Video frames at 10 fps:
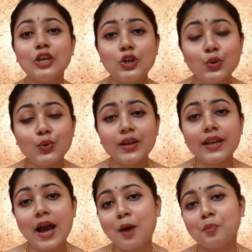यूरिन
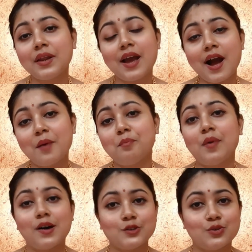अपने आप
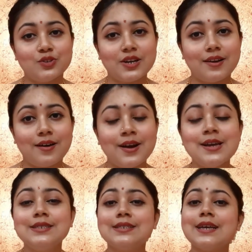पास हो जाना
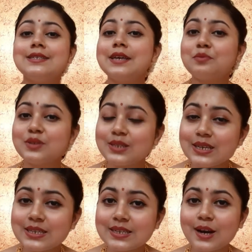जैसे आप
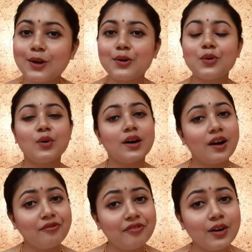स्नीज़ कर रहे हो
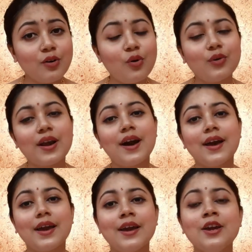कफिंग हो रहा
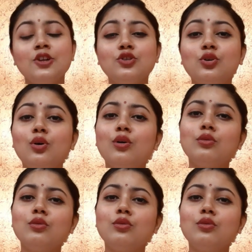है तो